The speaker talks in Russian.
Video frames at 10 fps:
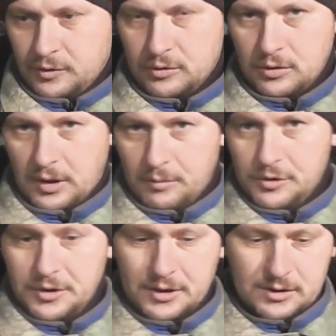Ну, кто
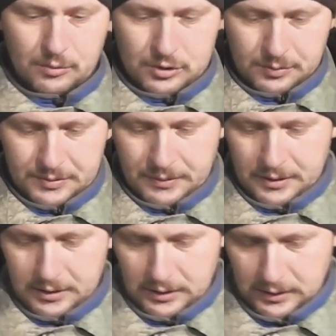кому интересно, можете
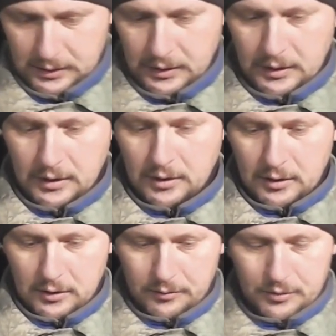посмотреть
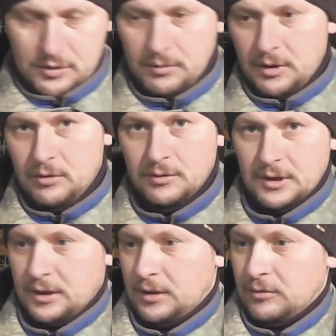прошлом году
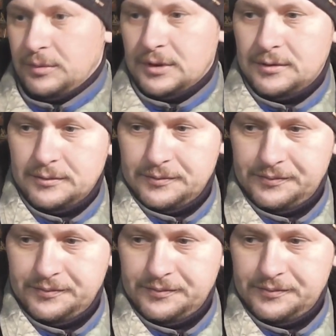такие у меня